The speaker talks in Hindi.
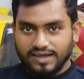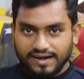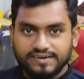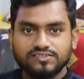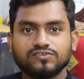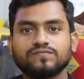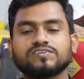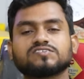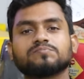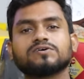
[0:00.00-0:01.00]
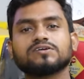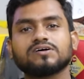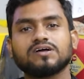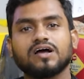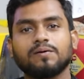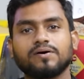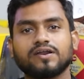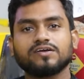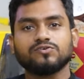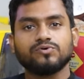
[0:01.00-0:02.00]
एटीन ऑफ दिसंबर
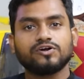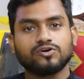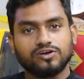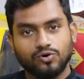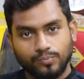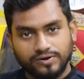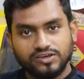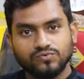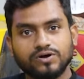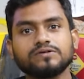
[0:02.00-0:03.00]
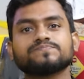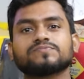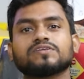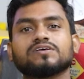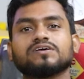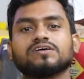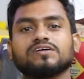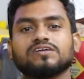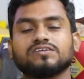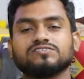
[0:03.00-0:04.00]
हमारा यूनिट का ओपनिंग हुआ
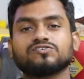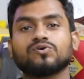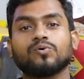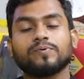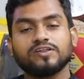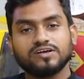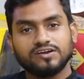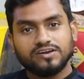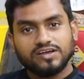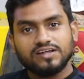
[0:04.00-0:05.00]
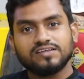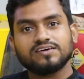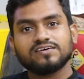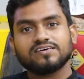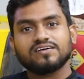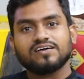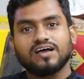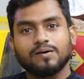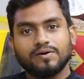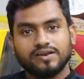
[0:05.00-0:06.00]
जिनको ओपनिंग करने के लिए
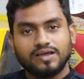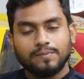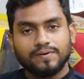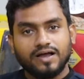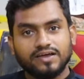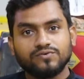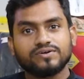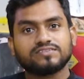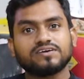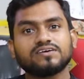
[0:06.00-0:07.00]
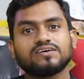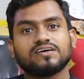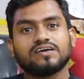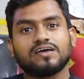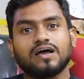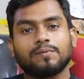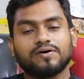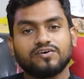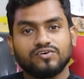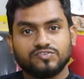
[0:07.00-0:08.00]
हमारे यहाँ पे आए हुए थे
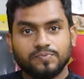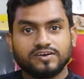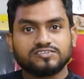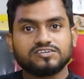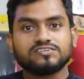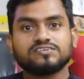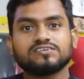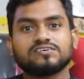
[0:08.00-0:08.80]
हमारे रेस्पेक्टेड